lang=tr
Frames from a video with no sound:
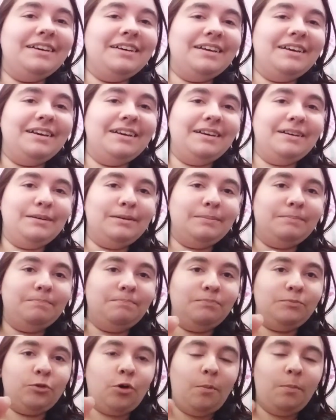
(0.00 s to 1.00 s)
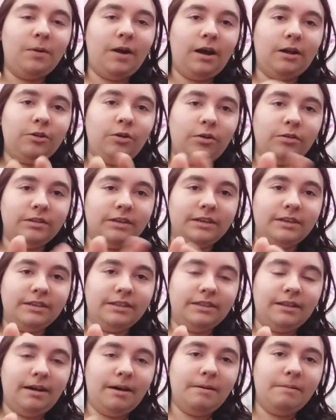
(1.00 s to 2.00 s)
e, toprak
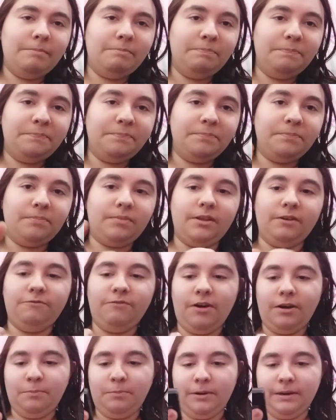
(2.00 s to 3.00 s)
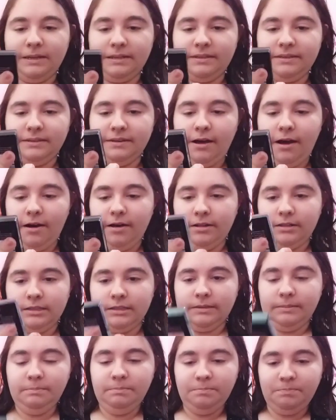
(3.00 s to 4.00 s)
tonlarında far paletini
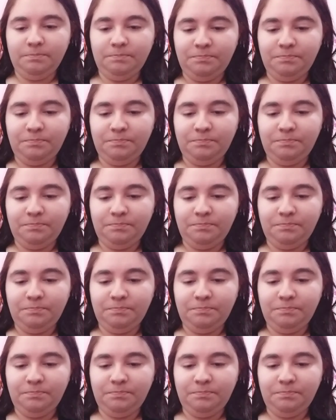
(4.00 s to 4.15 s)
aldım.